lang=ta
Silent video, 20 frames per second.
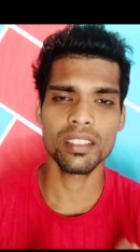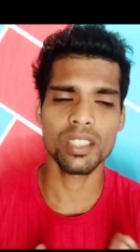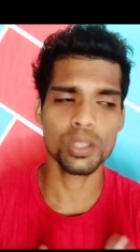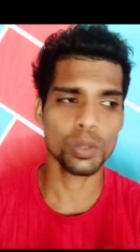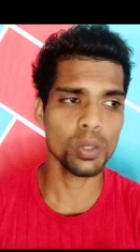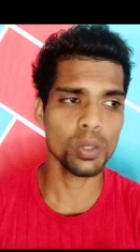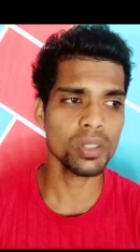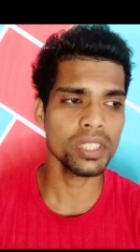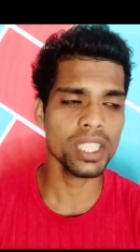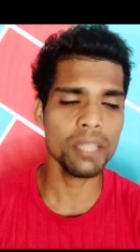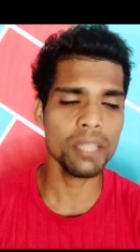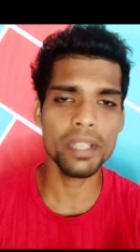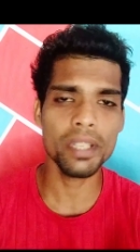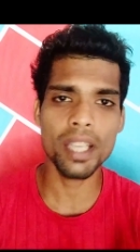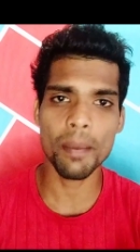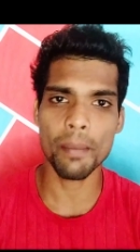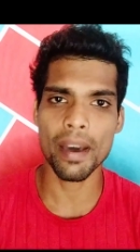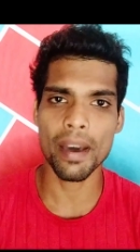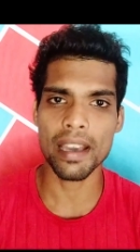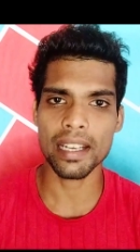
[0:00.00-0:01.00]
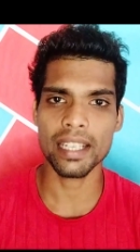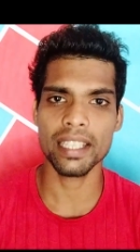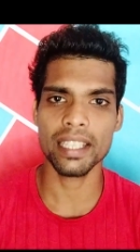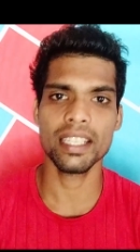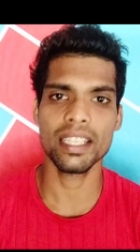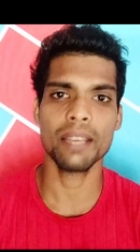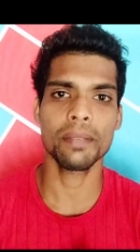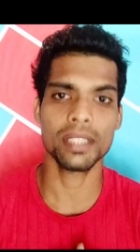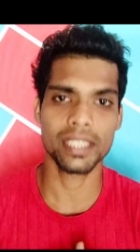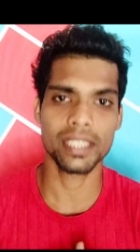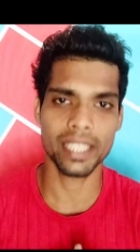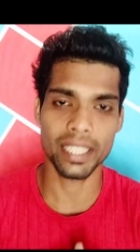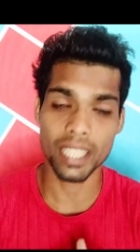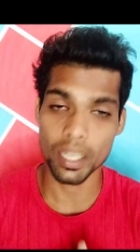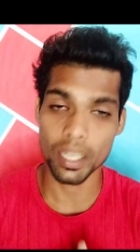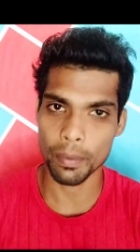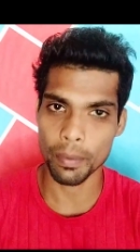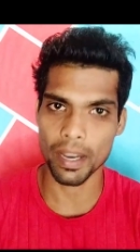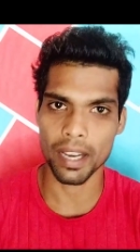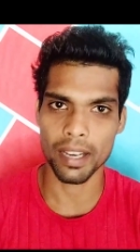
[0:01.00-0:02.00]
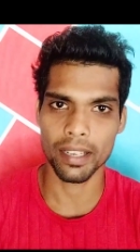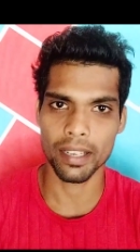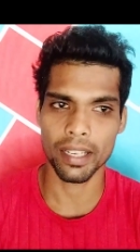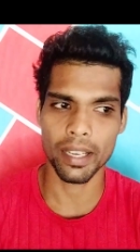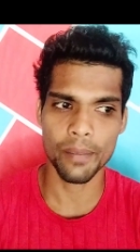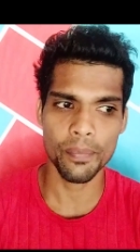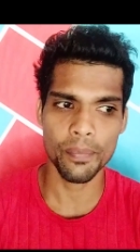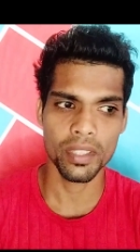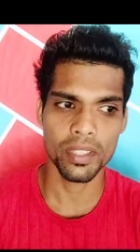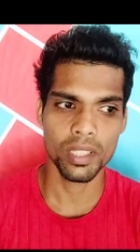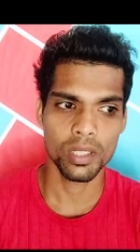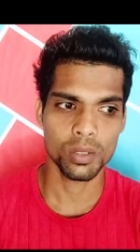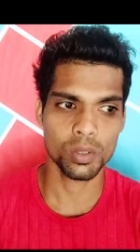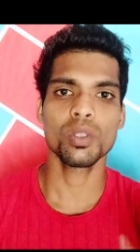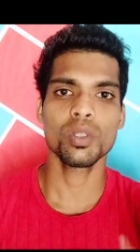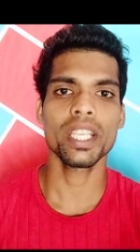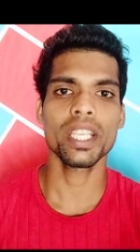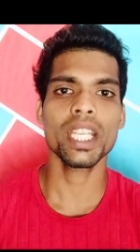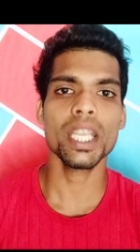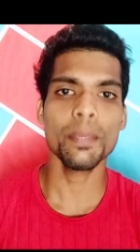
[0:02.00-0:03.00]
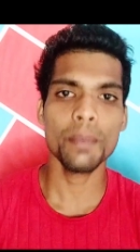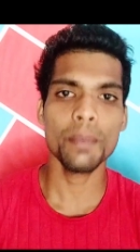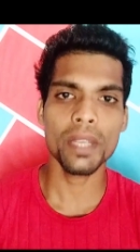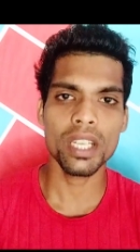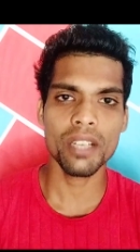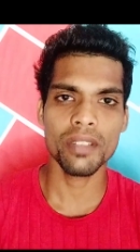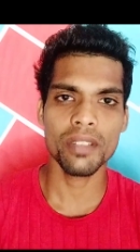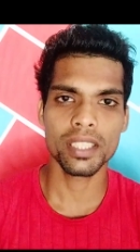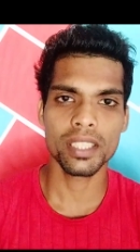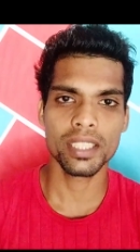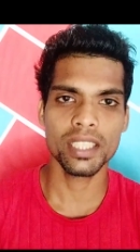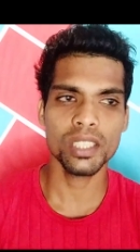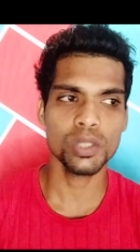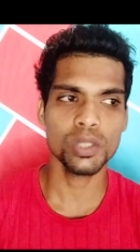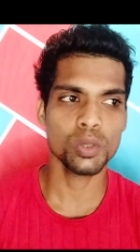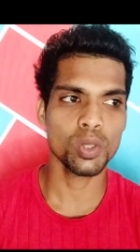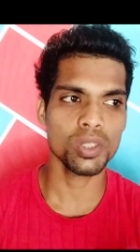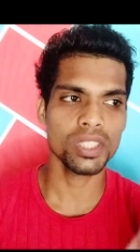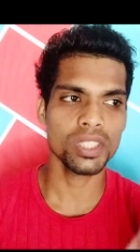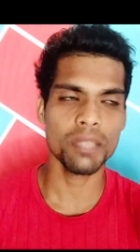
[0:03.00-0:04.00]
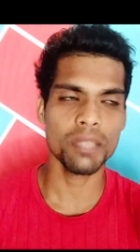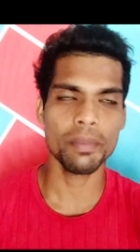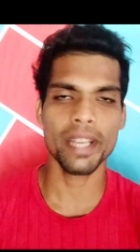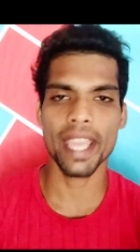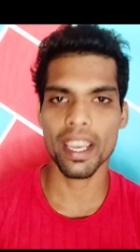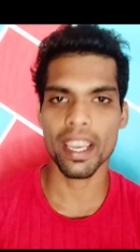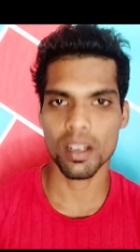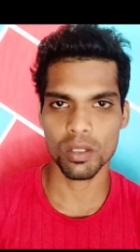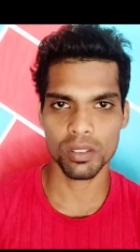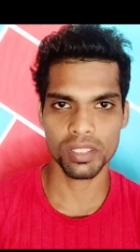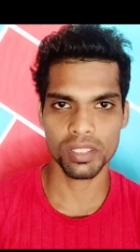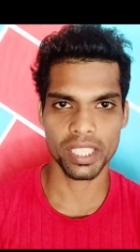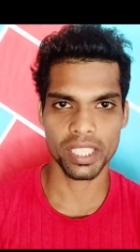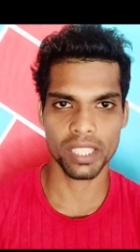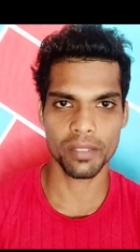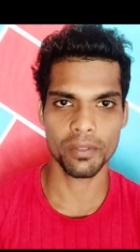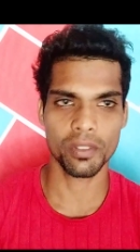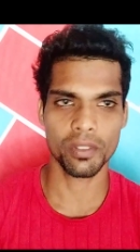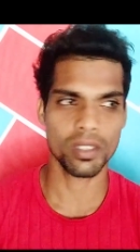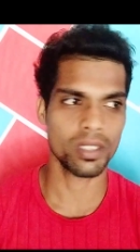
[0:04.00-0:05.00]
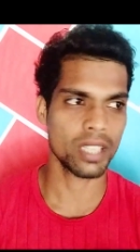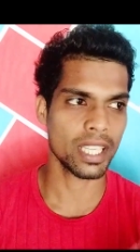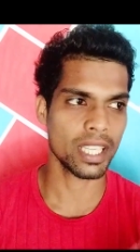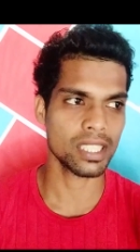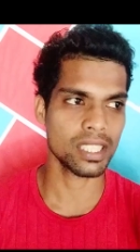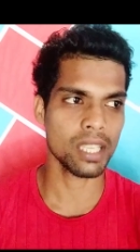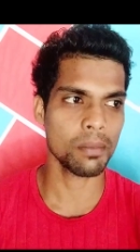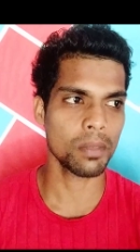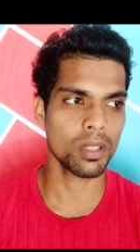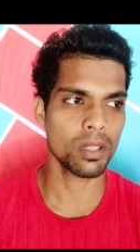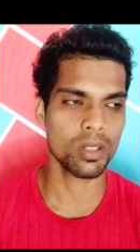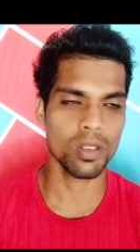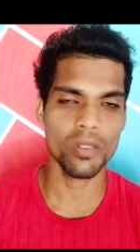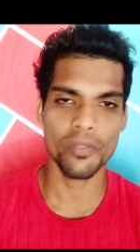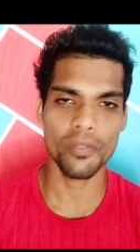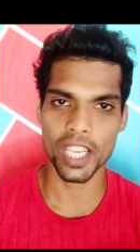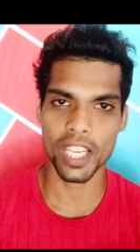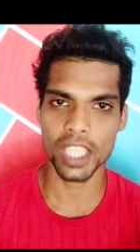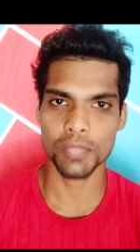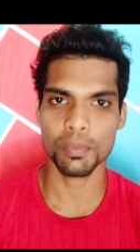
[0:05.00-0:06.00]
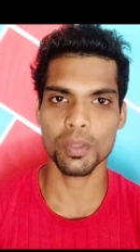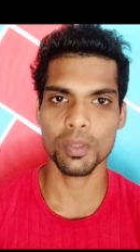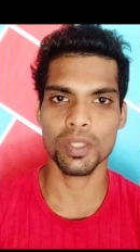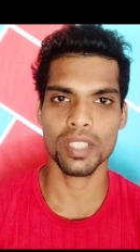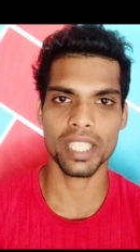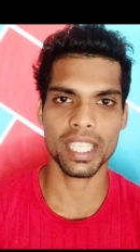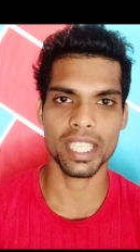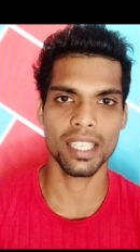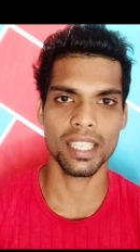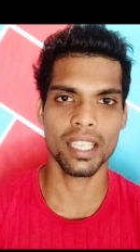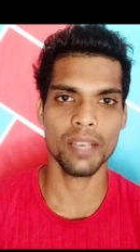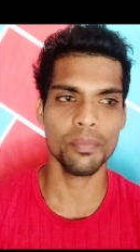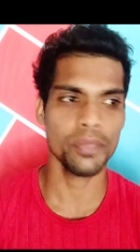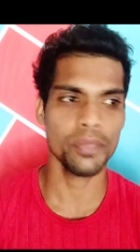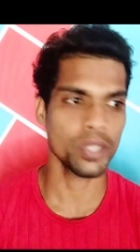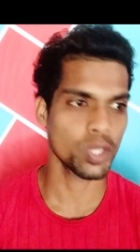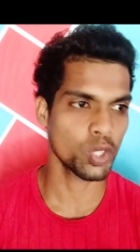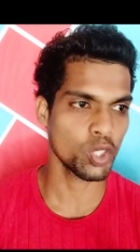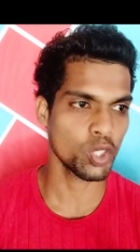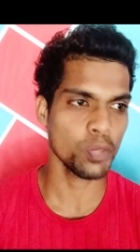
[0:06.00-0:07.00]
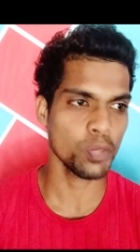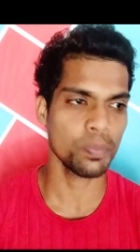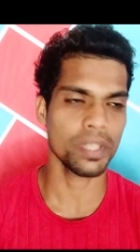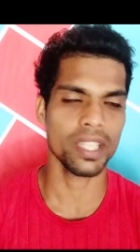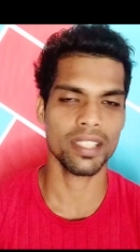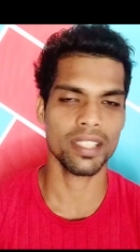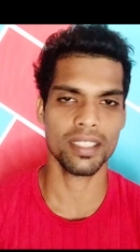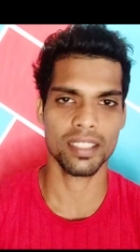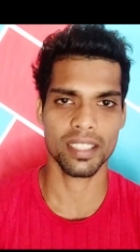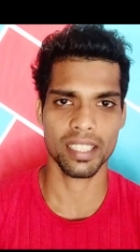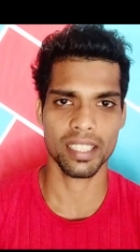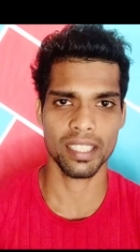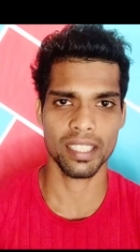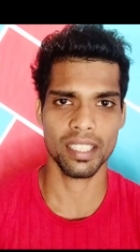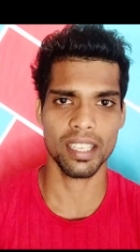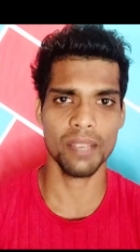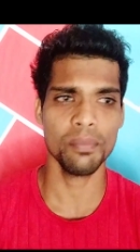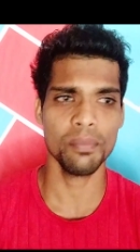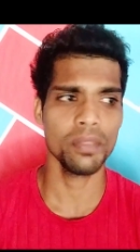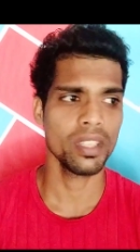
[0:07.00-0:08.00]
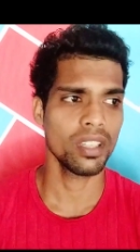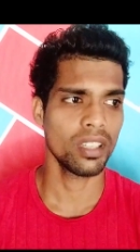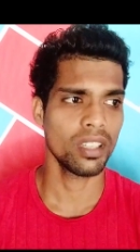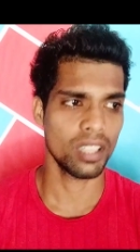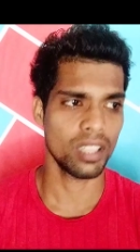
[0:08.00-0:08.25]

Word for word: இந்த சோசியல் மீடியா மார்க்கெட்டிங்னா ஃபஸ்ட்டு என்னென்னு பார்க்கலாம் ஸோ நிறைய பேர்ட்ட வந்துட்டு சோசியல் மீடியா அக்கௌண்ட்ஸ் இருக்கும் ஃபார் ஒன் எக்ஸாம்பிளுக்கு ஃபேஸ்புக் இருக்கலாம் யூடியூப் சேனல் இருக்கலாம்